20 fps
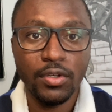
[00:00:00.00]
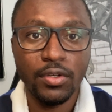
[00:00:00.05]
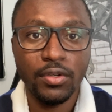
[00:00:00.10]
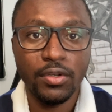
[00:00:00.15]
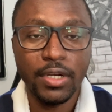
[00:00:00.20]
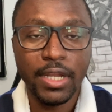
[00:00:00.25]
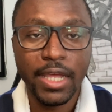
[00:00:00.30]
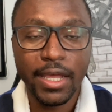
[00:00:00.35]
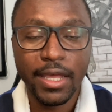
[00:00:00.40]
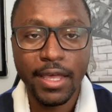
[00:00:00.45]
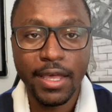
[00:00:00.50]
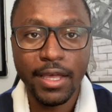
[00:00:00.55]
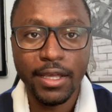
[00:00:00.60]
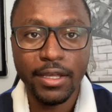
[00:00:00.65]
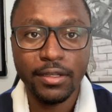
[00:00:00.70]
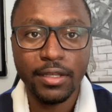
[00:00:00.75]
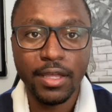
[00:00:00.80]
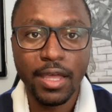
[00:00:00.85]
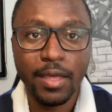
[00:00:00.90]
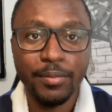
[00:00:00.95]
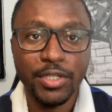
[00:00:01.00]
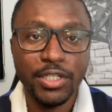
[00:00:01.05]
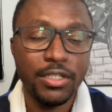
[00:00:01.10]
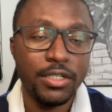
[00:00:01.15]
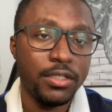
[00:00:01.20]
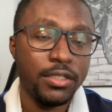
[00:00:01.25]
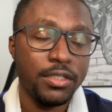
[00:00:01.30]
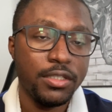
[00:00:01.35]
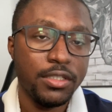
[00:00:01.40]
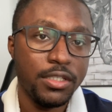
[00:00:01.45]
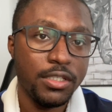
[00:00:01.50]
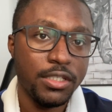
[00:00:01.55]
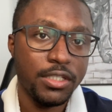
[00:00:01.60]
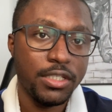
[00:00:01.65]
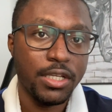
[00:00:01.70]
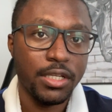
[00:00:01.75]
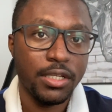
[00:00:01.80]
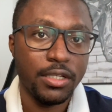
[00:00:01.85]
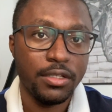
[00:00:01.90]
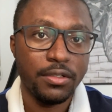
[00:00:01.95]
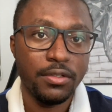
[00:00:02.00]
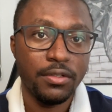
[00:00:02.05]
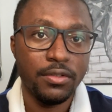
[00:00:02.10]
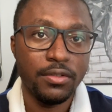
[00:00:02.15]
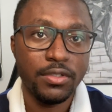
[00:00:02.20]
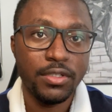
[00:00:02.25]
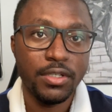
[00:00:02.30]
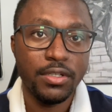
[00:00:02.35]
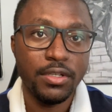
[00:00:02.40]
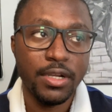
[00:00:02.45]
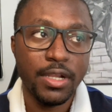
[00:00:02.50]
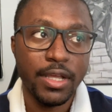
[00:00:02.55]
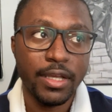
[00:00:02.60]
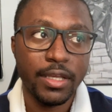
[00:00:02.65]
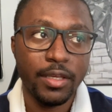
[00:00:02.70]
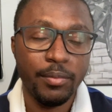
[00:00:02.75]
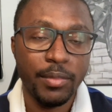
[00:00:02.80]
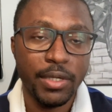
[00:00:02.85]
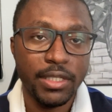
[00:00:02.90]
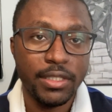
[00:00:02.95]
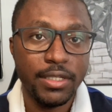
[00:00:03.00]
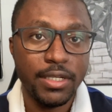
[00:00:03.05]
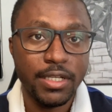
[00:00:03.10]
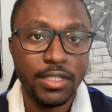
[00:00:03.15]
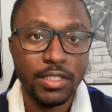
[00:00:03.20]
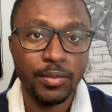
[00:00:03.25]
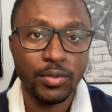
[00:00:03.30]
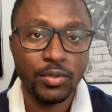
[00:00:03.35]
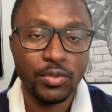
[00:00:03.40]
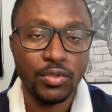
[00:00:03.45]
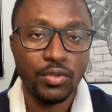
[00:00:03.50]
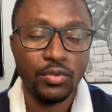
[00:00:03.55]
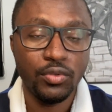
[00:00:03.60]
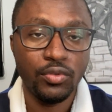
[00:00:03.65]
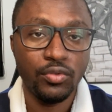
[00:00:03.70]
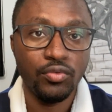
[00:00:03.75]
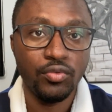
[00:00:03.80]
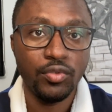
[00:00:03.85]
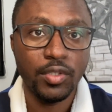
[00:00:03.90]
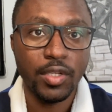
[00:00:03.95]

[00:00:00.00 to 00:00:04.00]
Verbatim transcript: la gare Abidjan-Niger. Donc, c'est de là qu'est partie l'expansion de toute